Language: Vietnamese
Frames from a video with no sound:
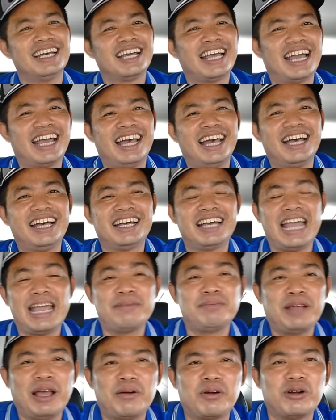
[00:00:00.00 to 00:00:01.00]
à,
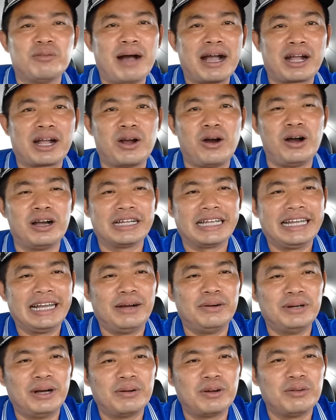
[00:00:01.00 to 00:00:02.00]
em thì không có bà con gì
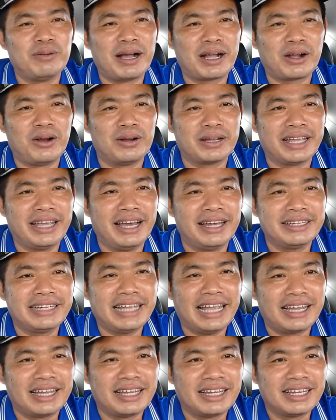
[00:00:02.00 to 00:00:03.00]
đâu không có bà con gì hết
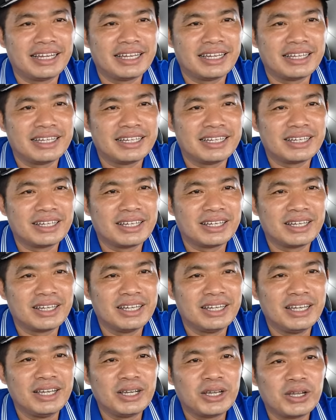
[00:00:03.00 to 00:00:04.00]
nha
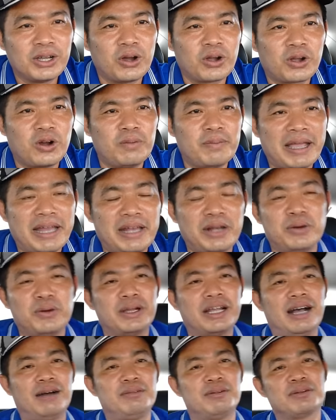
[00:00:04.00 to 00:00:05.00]
rồi có mẹ
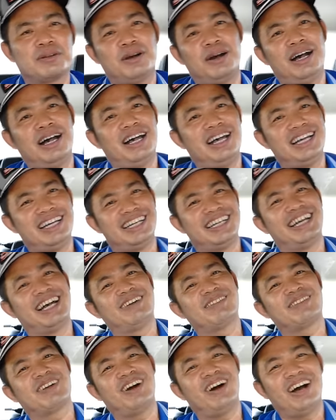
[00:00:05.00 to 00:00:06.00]
nuôi không không có à
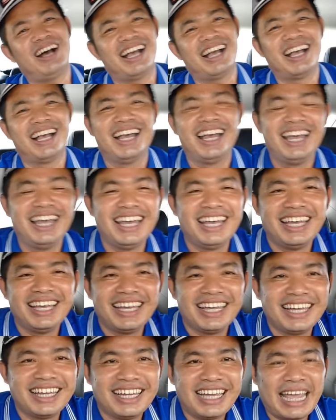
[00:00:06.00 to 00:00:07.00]
không có
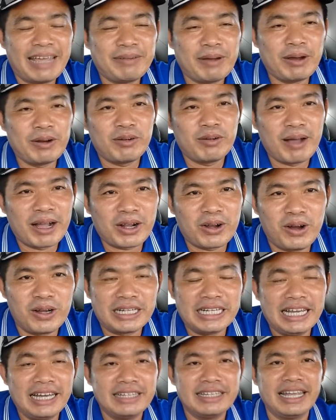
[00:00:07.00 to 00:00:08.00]
em không có bà con
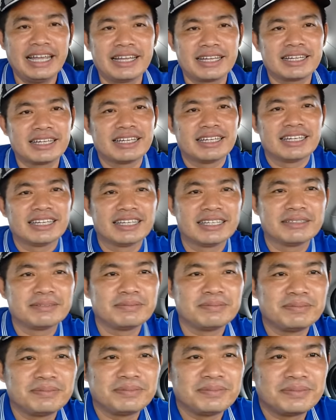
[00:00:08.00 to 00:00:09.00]
gì hết nha
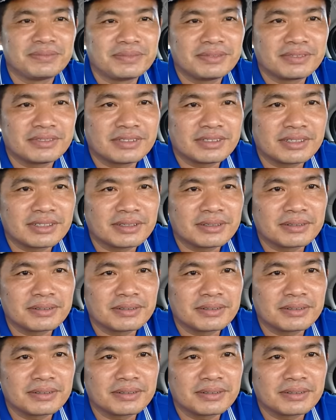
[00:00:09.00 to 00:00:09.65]
ừ.